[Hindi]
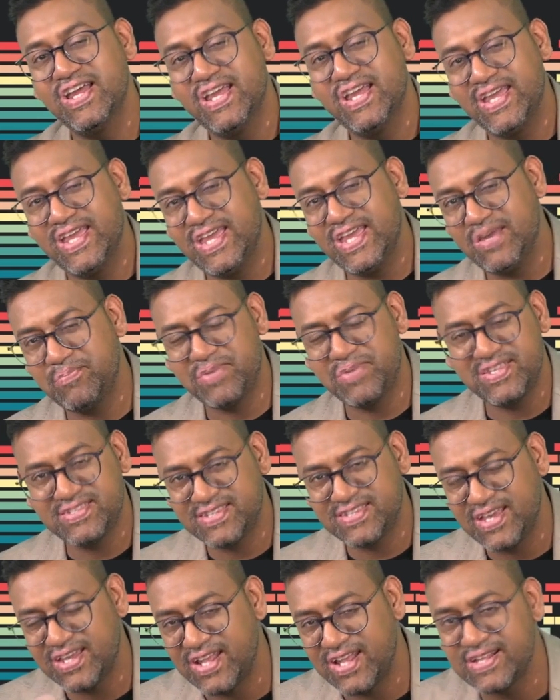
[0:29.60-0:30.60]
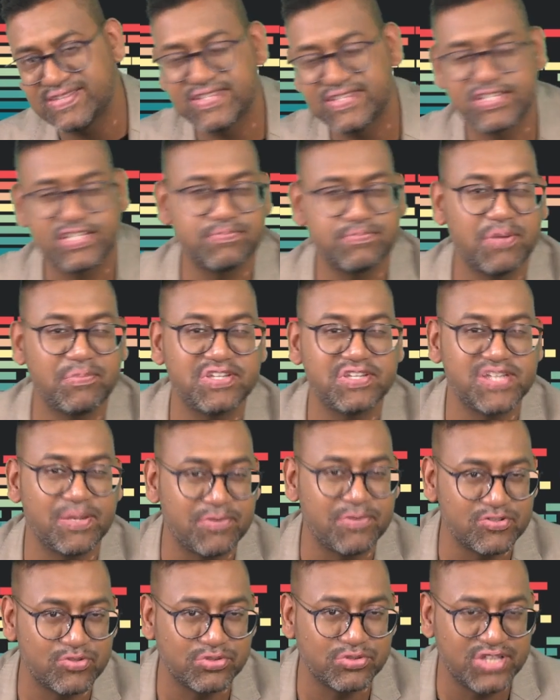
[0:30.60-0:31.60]
ए बी सी एनालिसिस जिसमें हमने
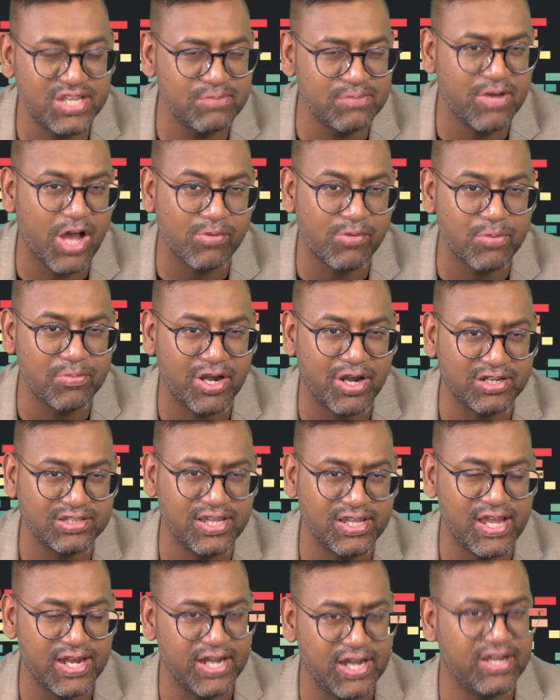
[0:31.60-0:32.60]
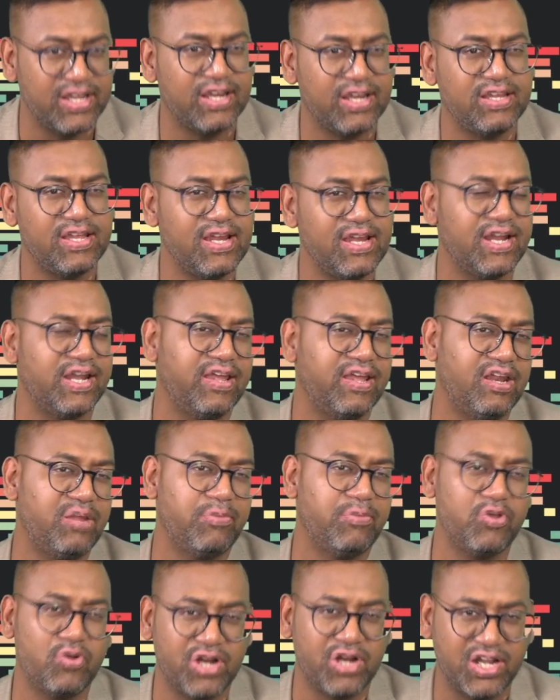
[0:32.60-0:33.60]
चैप्टर को तीन भाग में बांट दिया है कैटेगरी ए कैटेगरी बी
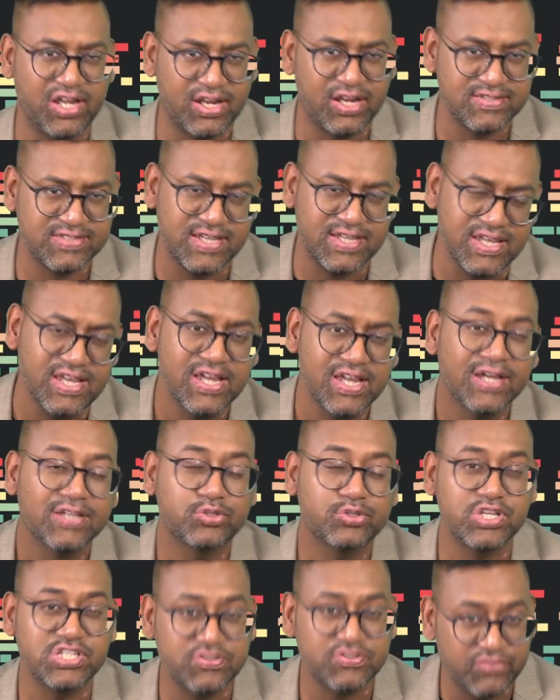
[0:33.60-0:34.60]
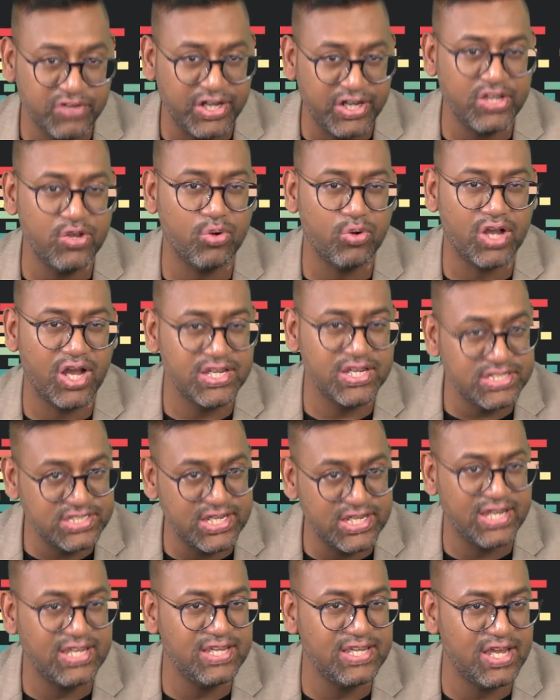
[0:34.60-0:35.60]
और कैटेगरी सी तो इस वीडियो का
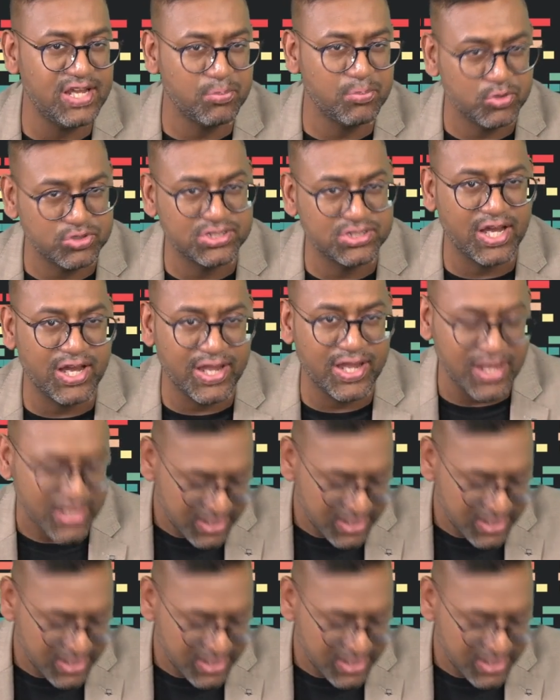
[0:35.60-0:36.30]
यही एक मुद्दा है